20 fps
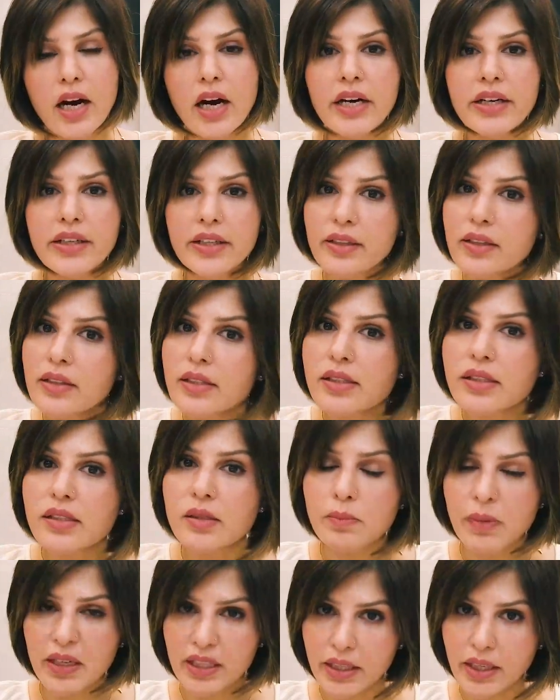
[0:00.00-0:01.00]

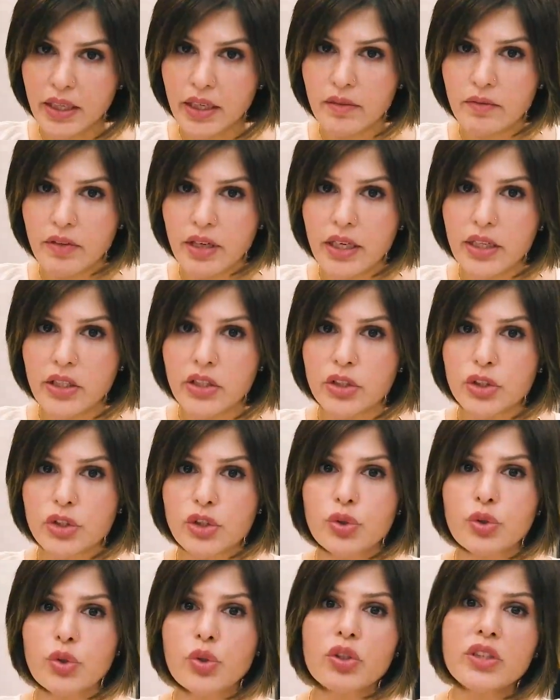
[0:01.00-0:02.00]
कार्डिनल्स बन गए हुए हैं
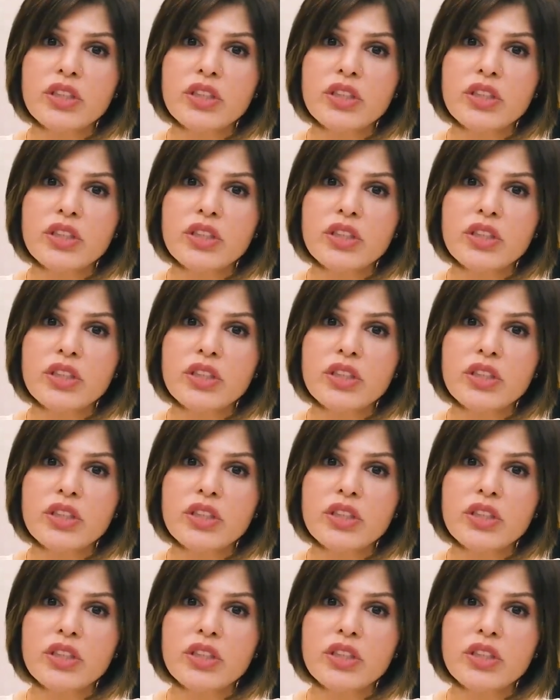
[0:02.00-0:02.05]
जो